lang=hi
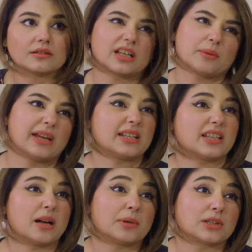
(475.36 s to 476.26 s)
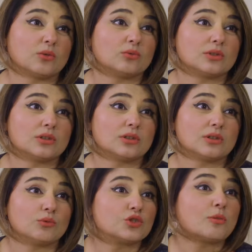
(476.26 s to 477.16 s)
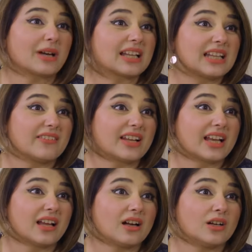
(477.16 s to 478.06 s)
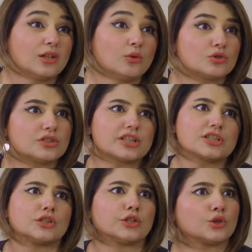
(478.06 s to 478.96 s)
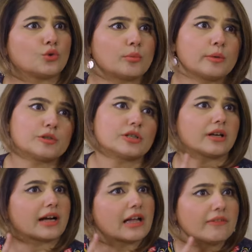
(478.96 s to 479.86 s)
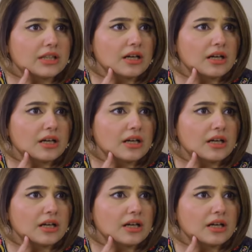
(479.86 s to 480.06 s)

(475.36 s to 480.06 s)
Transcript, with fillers: अरे बहन क्या बताऊं जो हमारा देवर है ना उसने किसी लड़की को अपने पीछे लगाया हुआ